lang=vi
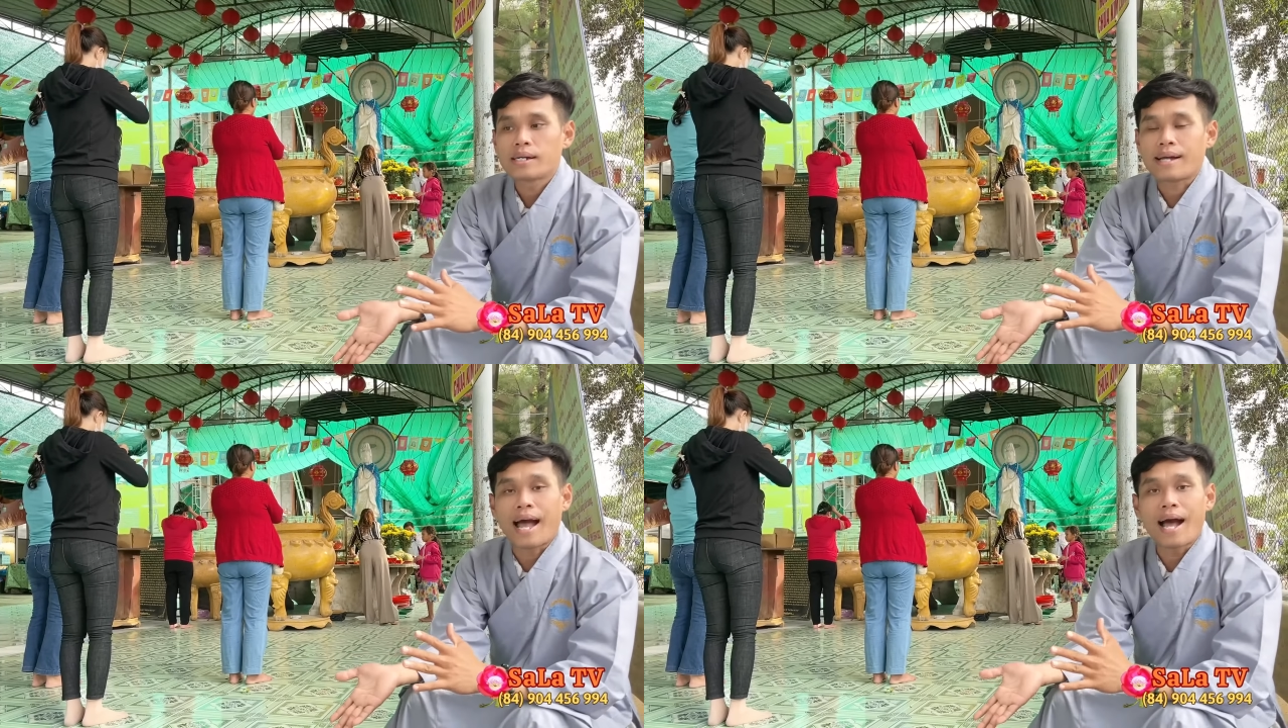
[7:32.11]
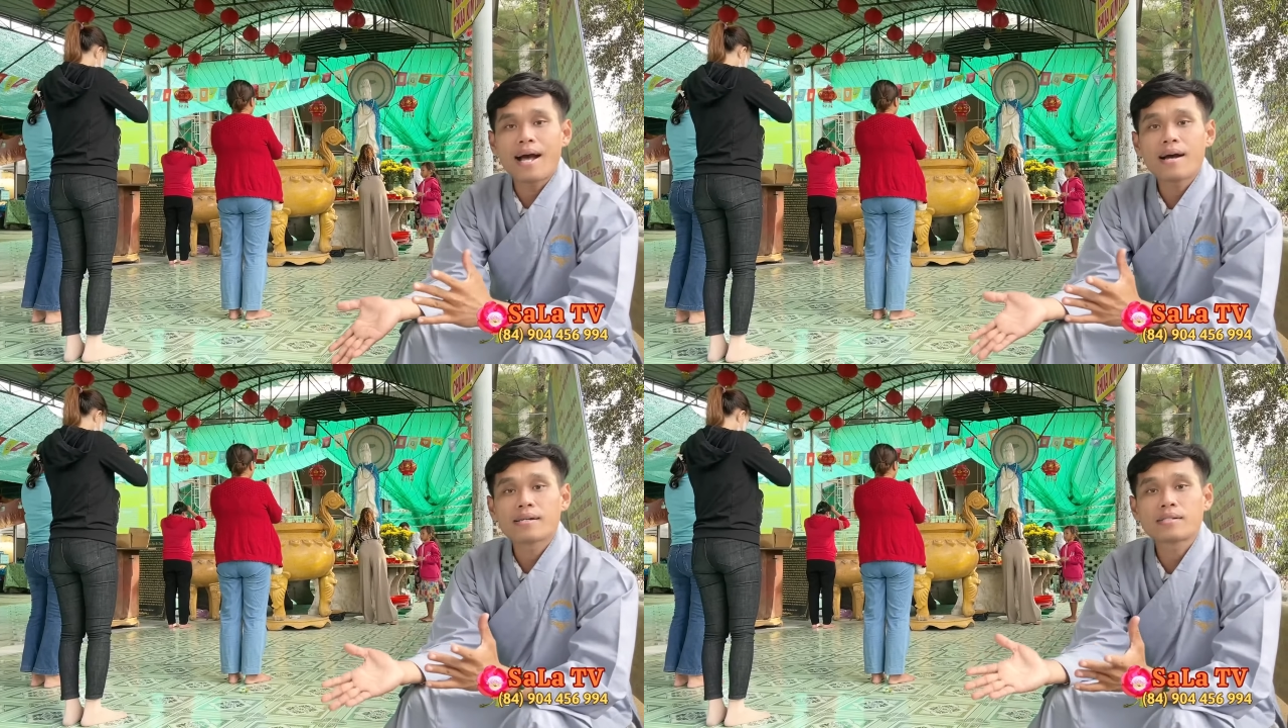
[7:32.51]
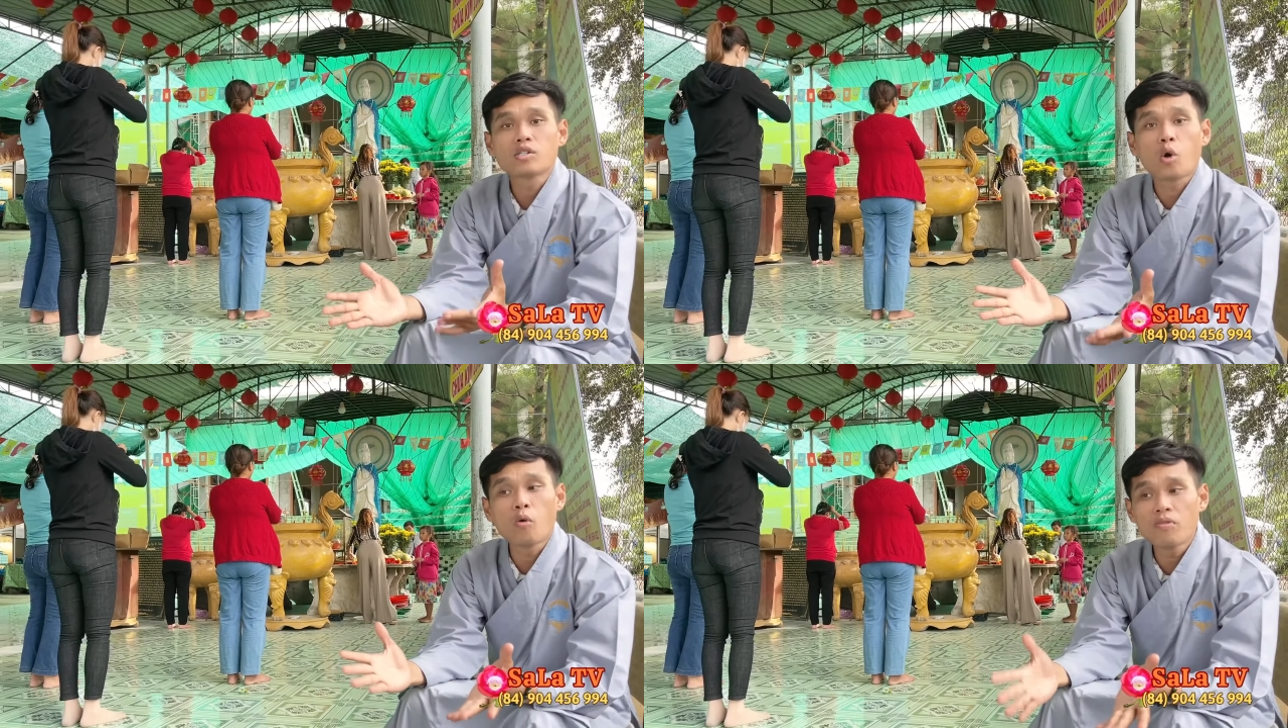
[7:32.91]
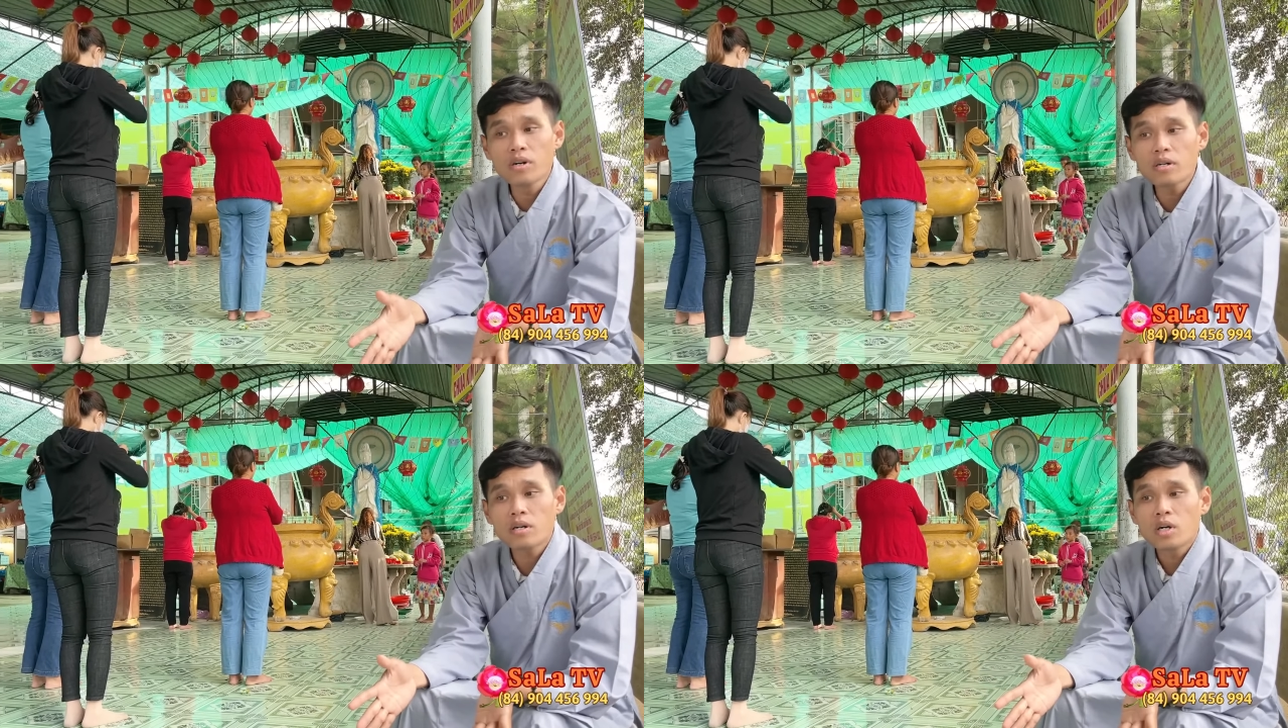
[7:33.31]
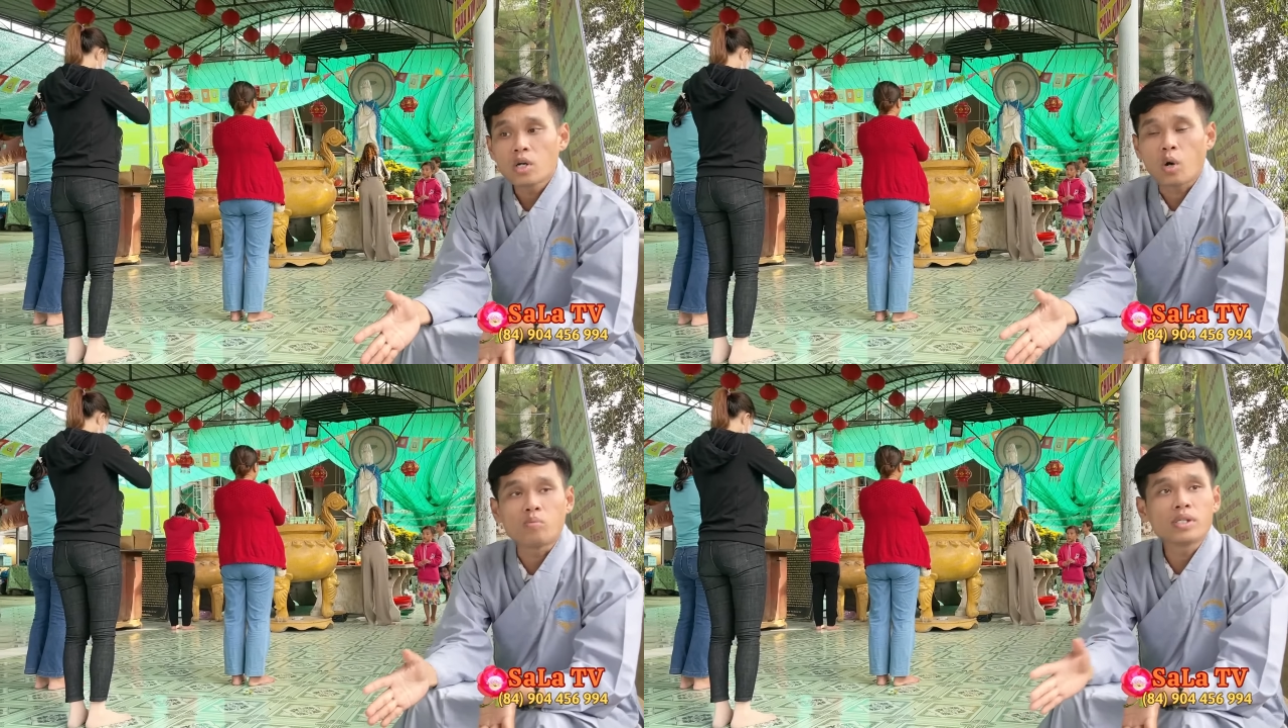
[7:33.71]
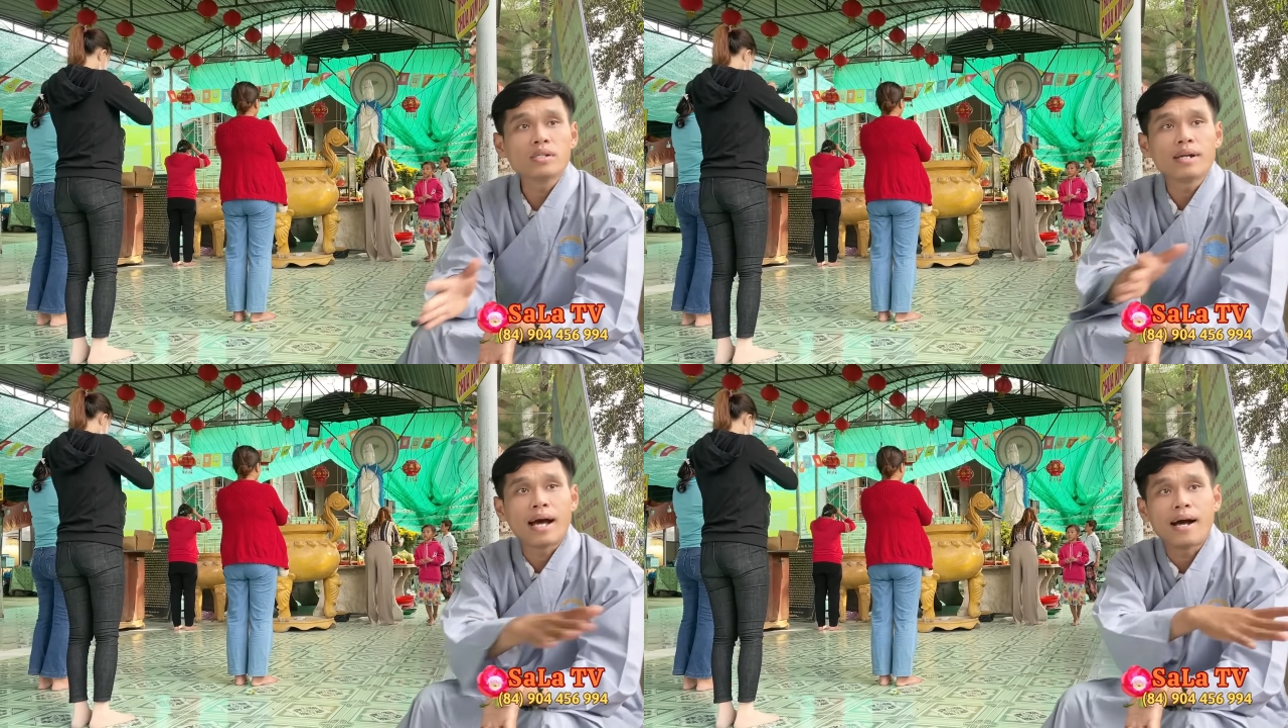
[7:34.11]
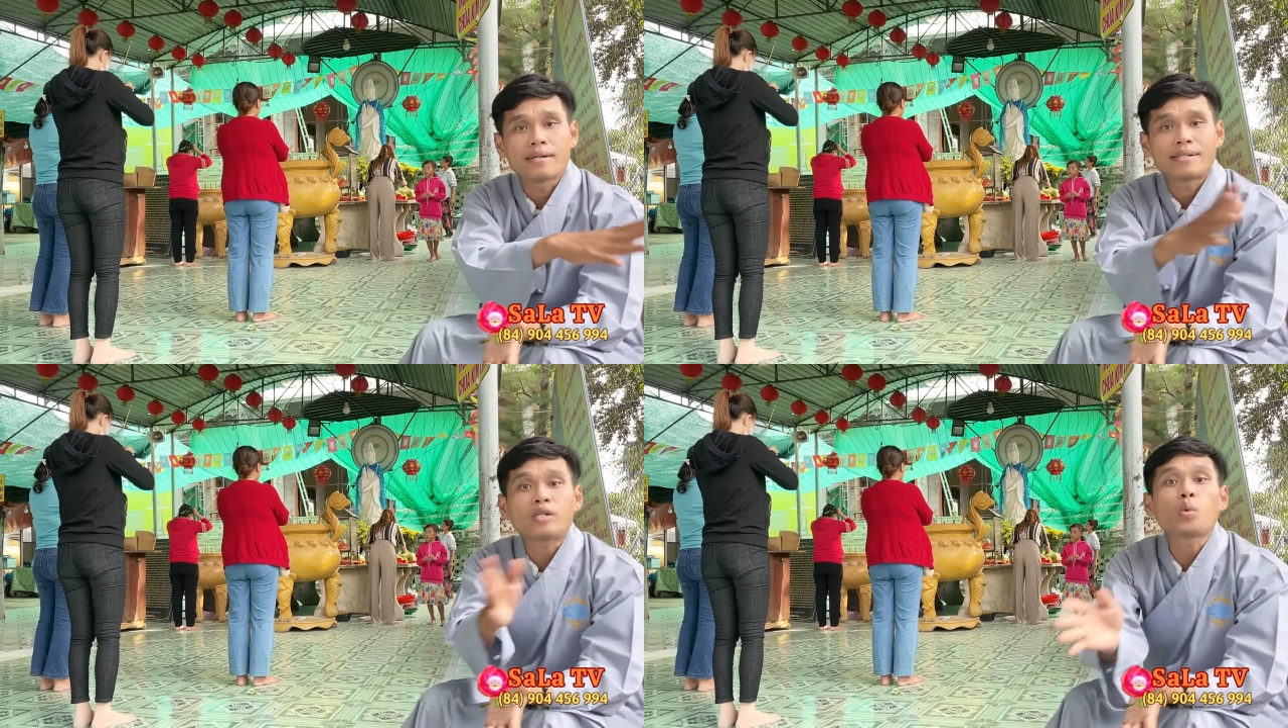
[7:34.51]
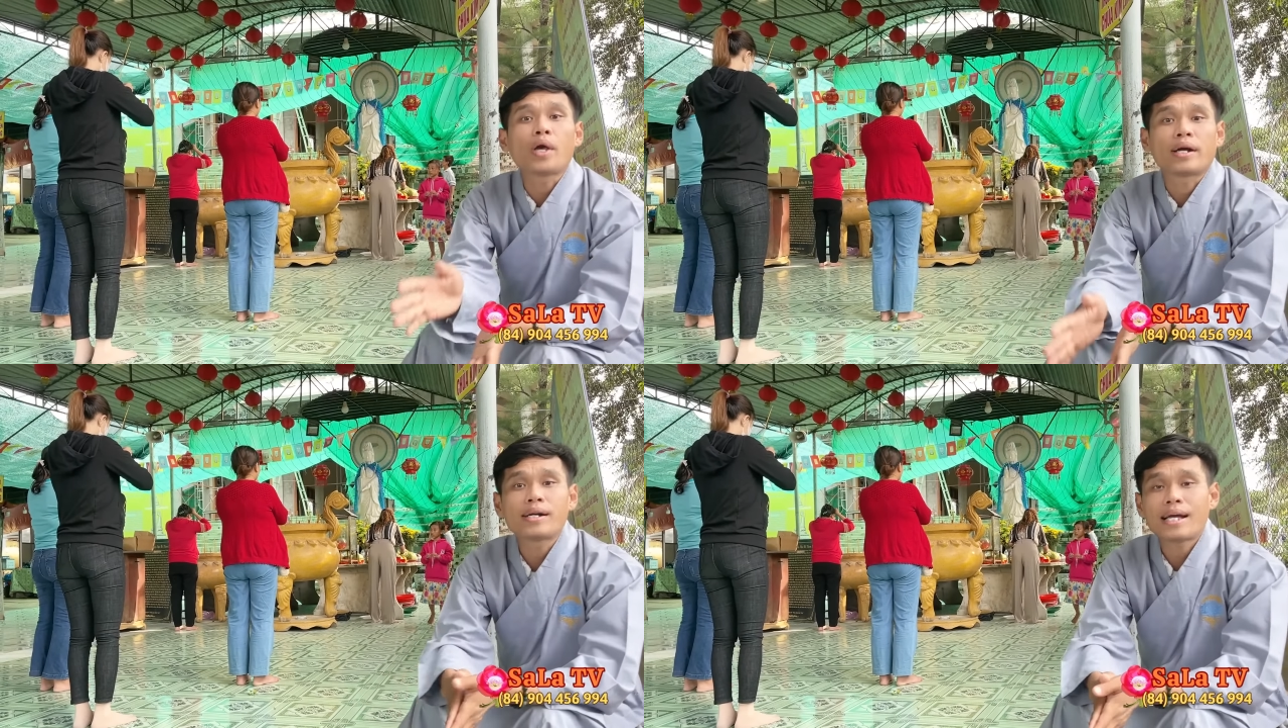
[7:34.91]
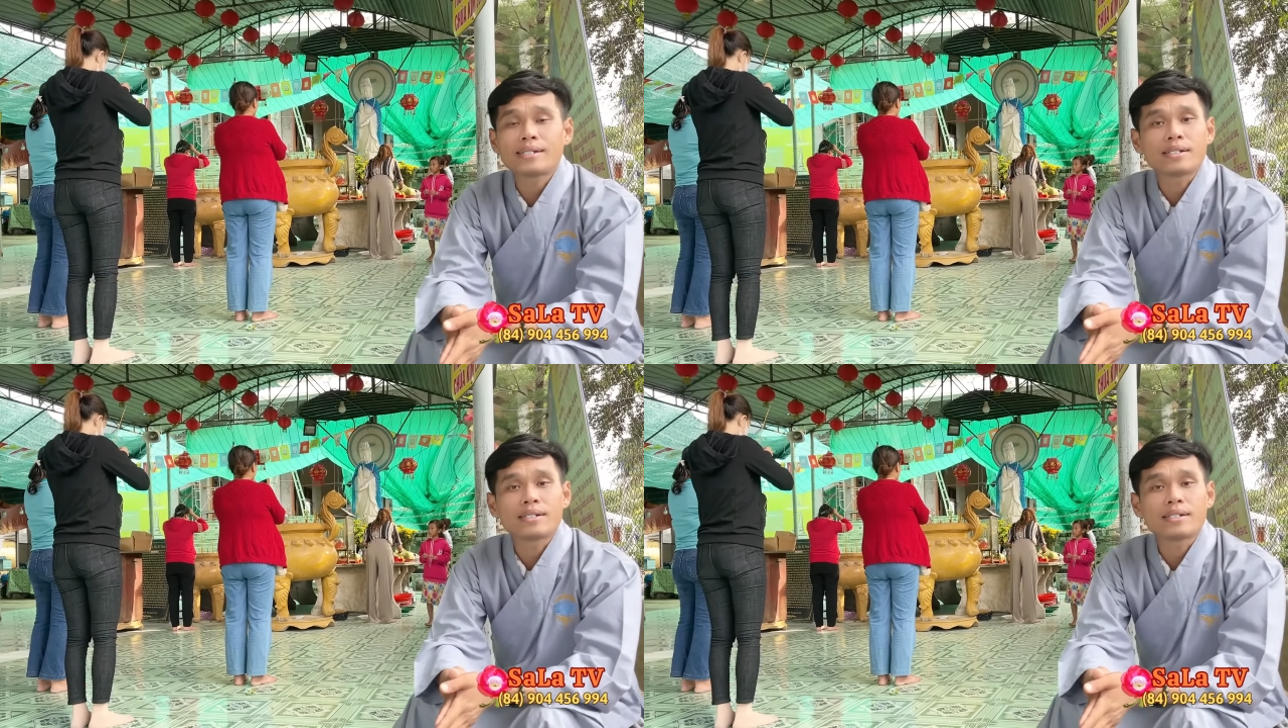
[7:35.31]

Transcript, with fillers: cả sư cô Phước cũng như là chánh quyền ở đây,